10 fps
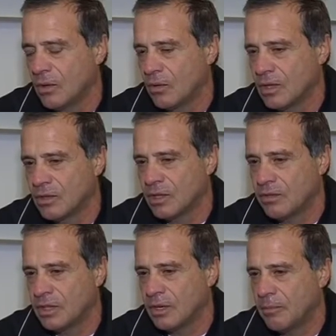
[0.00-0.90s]
quando
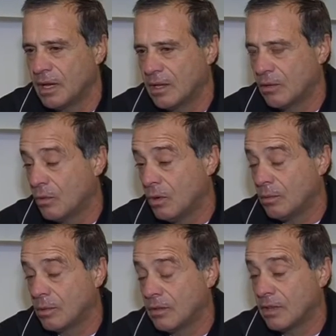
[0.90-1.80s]
devi dribblare
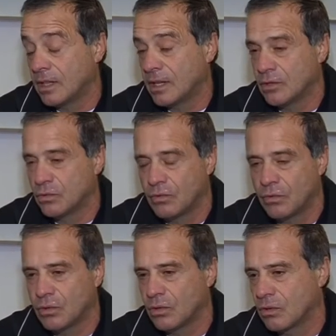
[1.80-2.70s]
l'uomo, devi andare sul
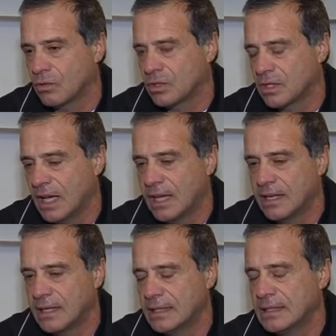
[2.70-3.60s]
fondo,
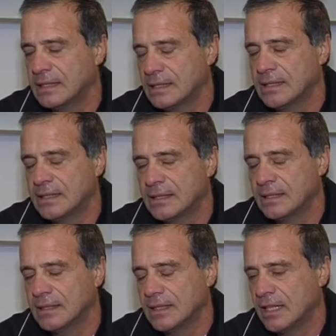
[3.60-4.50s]
crossare
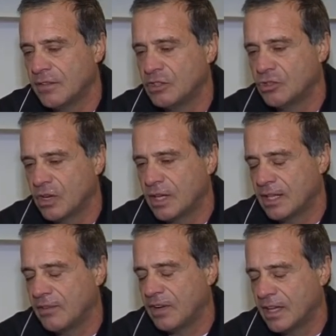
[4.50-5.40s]
eh, e devi, giocare,
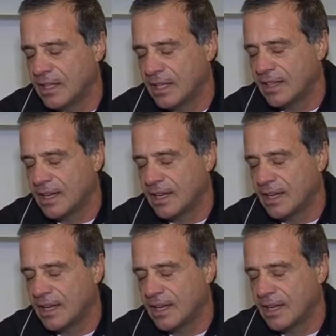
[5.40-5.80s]
devi fare dei